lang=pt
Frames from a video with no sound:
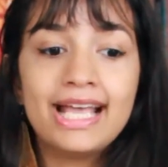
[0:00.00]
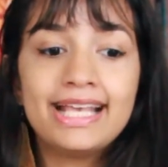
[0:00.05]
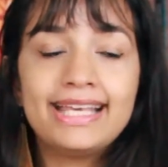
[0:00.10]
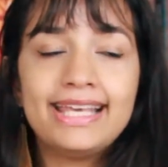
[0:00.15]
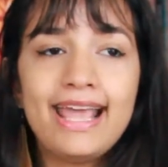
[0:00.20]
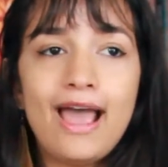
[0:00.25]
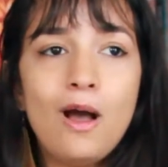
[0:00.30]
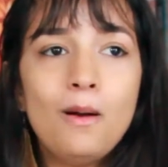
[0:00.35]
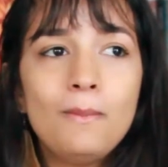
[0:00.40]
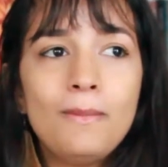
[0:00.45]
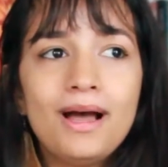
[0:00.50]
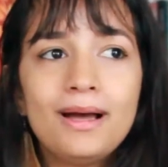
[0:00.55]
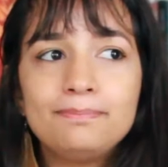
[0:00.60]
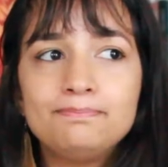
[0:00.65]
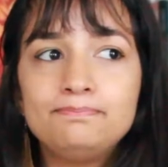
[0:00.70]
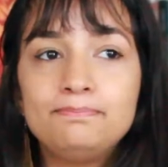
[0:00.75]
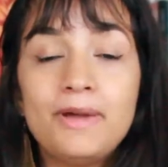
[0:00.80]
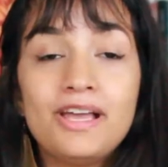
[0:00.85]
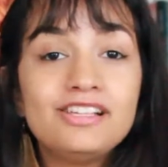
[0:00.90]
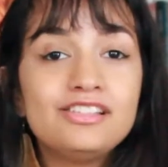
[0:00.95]
que é uma
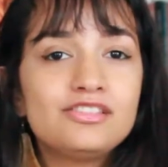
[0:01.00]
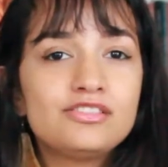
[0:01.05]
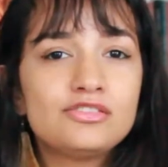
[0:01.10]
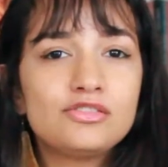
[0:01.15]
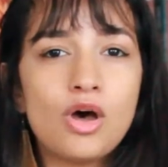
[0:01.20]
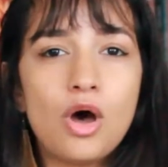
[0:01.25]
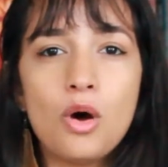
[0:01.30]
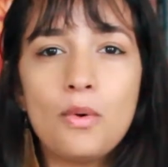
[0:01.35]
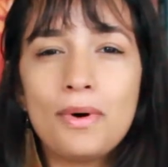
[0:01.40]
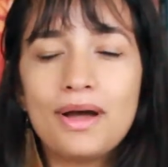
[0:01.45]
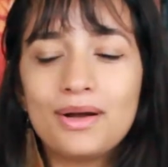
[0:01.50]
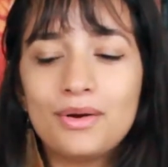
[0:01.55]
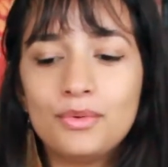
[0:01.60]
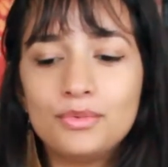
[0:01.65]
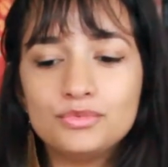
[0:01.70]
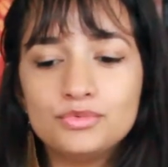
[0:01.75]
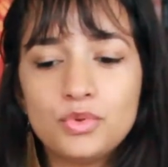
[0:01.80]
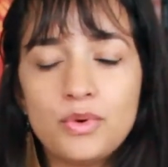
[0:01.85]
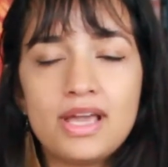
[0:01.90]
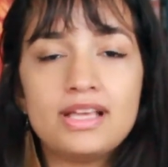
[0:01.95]
pessoa
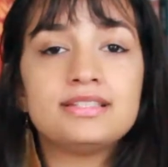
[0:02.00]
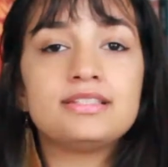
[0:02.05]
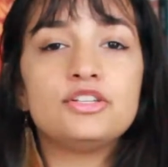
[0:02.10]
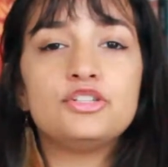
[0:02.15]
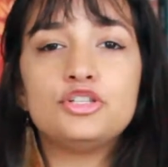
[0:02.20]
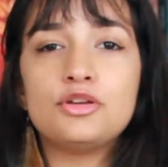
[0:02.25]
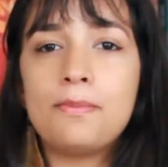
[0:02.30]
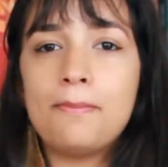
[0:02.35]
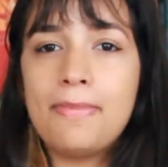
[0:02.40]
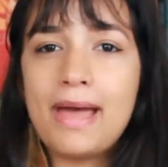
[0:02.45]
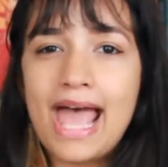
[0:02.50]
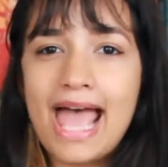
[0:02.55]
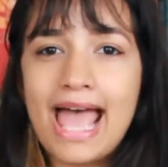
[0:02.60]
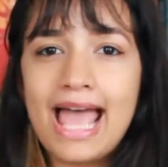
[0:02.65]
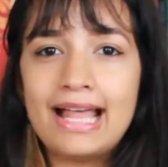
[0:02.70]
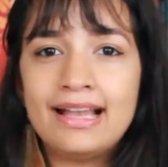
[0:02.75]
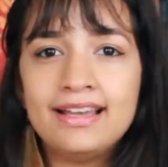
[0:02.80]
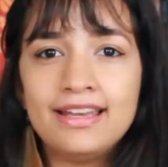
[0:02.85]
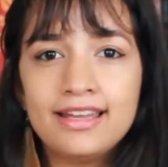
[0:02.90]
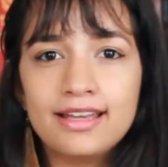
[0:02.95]
com doença de
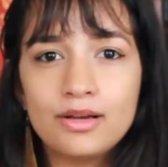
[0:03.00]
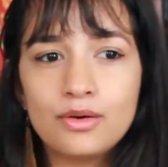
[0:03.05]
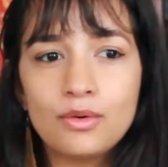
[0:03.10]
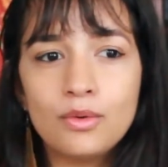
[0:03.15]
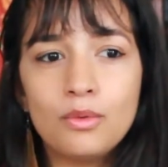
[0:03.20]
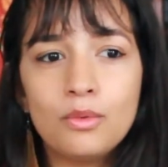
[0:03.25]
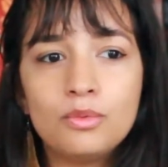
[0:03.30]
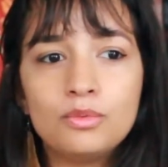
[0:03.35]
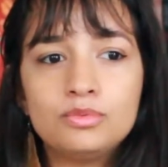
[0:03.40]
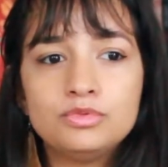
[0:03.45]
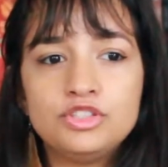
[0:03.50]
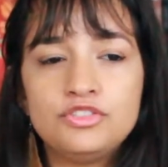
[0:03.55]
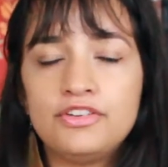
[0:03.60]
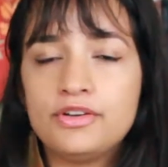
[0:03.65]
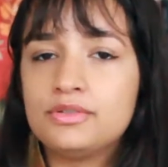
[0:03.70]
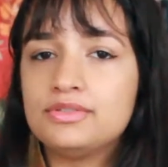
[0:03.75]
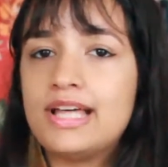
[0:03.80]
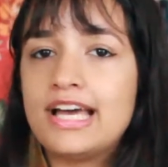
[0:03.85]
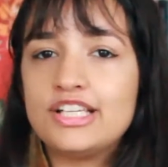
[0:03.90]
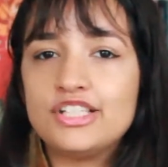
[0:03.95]
pele, com
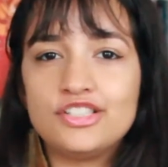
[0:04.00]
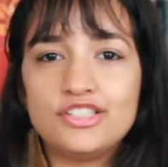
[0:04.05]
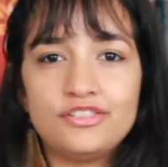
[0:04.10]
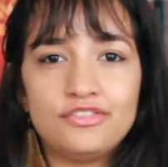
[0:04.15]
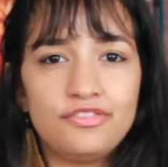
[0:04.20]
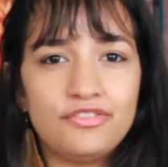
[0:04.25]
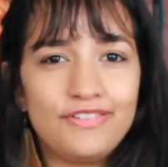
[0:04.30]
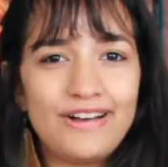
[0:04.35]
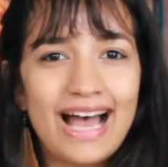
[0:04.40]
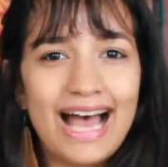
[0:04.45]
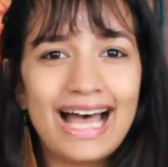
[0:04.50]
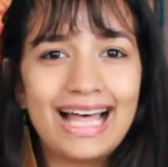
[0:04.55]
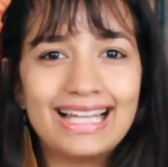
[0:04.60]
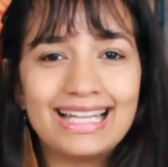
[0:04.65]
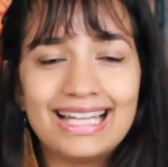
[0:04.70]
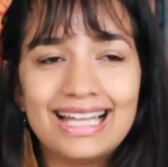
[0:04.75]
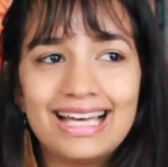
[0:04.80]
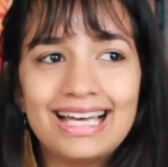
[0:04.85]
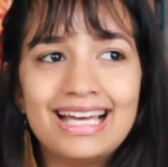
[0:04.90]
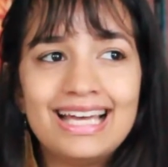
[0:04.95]
dificuldade de
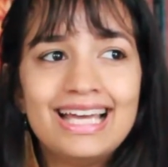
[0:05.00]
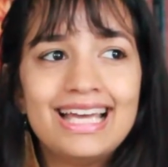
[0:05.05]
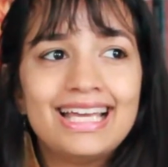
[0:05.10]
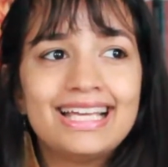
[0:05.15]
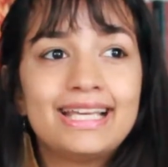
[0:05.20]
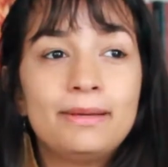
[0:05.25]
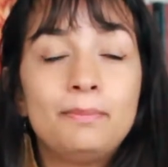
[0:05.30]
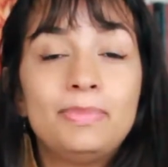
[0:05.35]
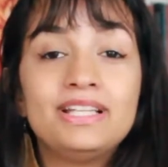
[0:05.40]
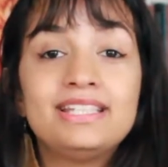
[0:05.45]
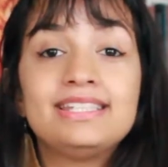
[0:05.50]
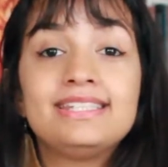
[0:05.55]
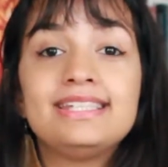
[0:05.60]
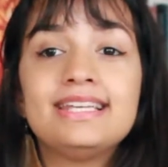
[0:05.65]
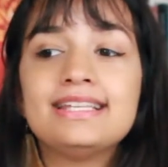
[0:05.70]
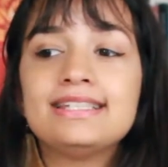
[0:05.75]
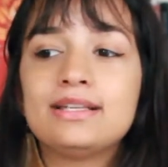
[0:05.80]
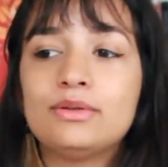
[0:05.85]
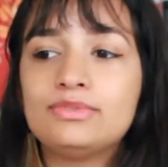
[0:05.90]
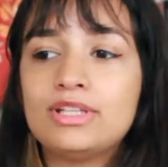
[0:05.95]
fala, que
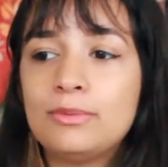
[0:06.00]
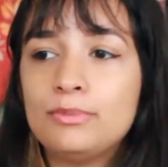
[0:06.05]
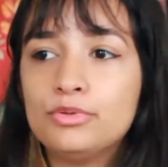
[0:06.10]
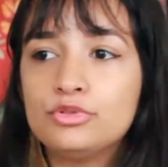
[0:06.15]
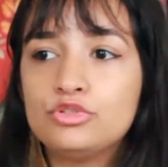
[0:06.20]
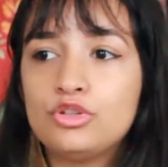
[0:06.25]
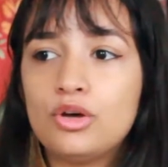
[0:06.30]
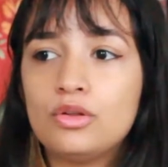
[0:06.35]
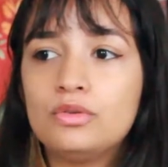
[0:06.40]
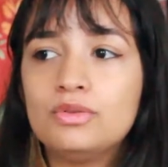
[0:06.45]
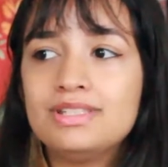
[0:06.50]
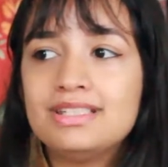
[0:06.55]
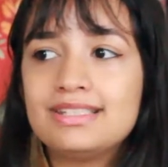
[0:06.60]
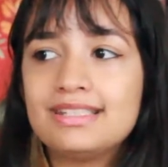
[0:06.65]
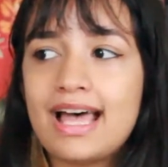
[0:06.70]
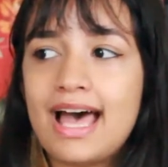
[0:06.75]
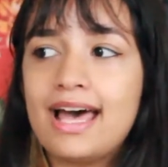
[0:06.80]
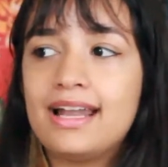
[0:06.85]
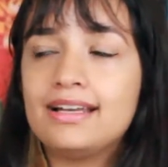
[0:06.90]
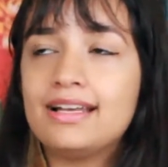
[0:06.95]
precisa o tempo todo
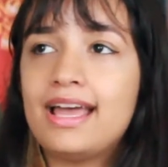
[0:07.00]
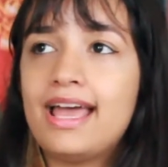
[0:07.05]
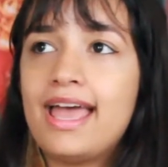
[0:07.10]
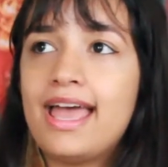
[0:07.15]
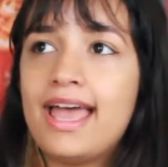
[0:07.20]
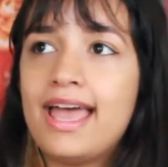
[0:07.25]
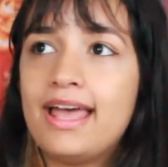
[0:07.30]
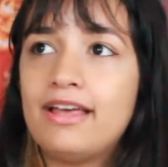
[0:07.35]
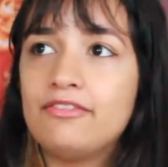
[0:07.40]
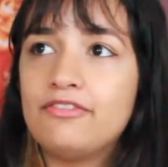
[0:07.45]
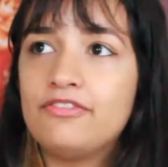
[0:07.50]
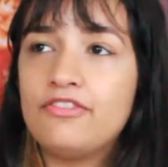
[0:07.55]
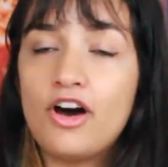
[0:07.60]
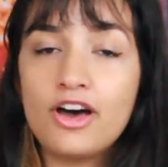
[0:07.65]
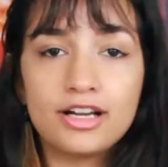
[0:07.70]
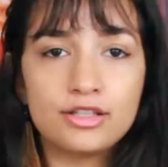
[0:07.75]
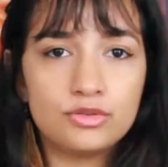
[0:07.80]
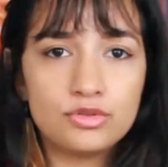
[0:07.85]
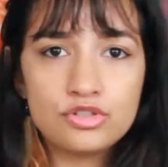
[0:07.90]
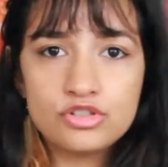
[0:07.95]
estar é,
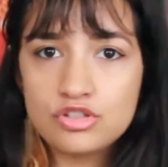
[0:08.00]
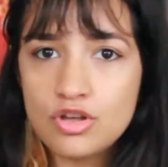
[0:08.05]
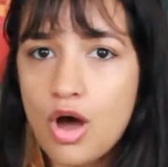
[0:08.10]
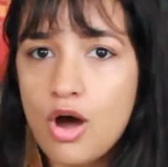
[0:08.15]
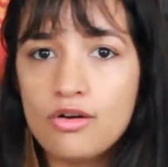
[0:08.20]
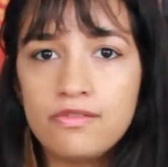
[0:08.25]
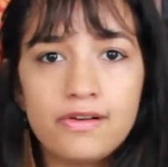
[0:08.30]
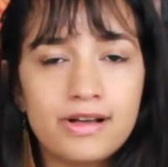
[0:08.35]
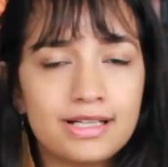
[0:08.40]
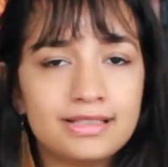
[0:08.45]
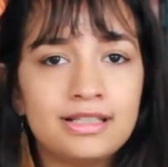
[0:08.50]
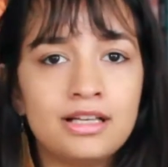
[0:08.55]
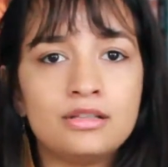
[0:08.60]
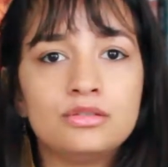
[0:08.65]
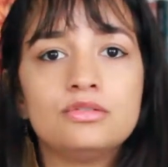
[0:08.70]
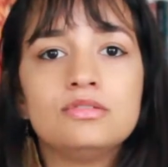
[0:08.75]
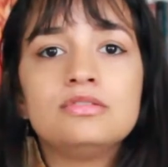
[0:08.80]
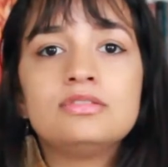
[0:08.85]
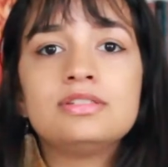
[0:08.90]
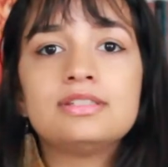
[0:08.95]
fora do sol, fora da
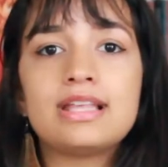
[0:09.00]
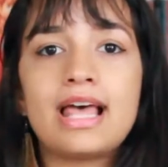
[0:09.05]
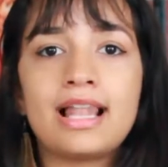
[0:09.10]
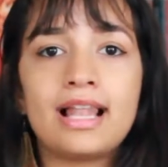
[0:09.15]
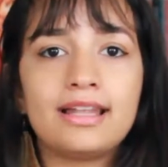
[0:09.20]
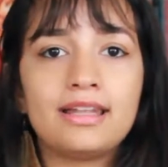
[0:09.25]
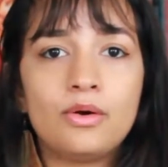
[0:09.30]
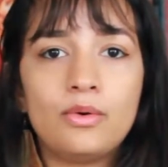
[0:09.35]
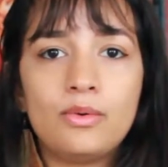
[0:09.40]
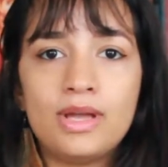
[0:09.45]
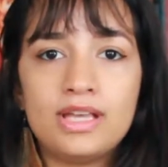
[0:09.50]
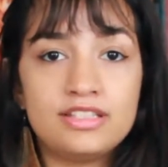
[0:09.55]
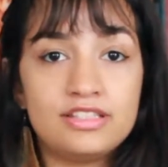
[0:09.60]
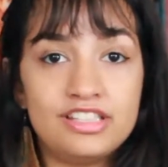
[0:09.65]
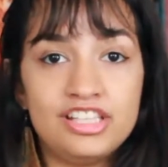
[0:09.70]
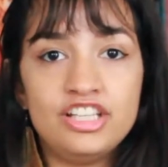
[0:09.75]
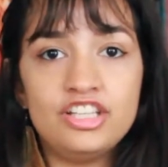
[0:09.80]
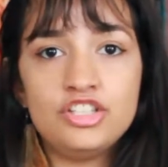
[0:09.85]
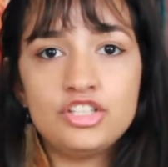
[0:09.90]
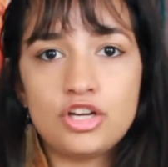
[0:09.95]
luz, ela não
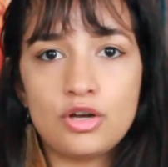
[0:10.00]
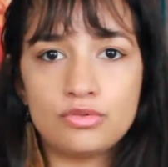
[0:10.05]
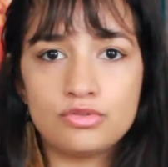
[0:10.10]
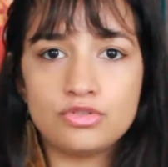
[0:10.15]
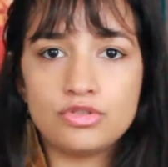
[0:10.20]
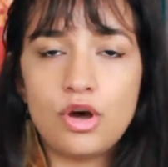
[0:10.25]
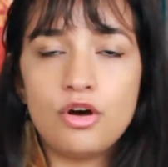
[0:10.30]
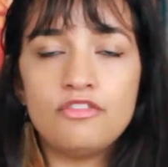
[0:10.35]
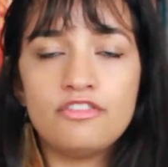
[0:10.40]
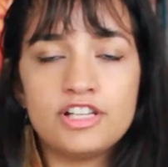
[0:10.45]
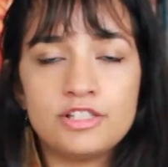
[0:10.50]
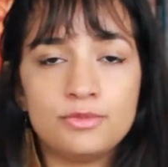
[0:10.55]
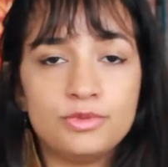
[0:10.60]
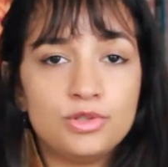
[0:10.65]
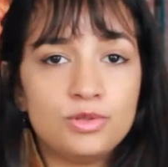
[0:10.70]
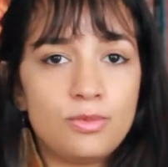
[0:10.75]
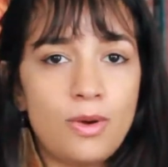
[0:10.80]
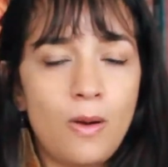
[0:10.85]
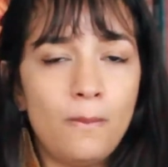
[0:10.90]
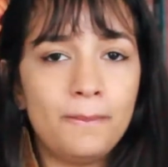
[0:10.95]
resiste ao sol, faz
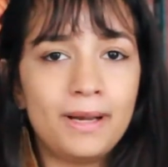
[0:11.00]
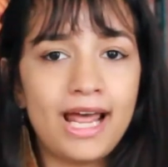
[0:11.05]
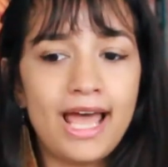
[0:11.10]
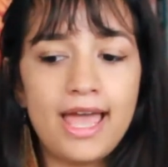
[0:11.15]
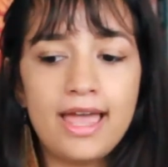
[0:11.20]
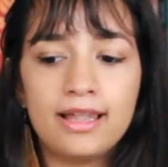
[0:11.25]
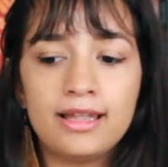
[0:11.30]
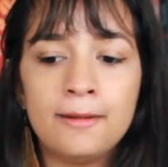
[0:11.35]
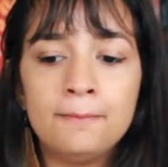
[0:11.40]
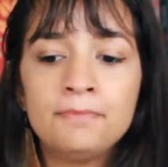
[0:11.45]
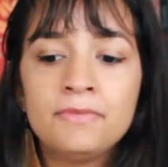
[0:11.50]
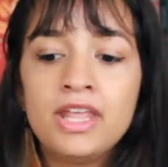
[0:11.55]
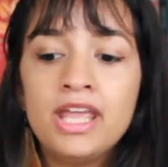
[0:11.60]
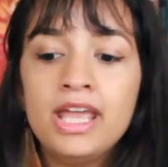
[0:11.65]
muito mal para ela.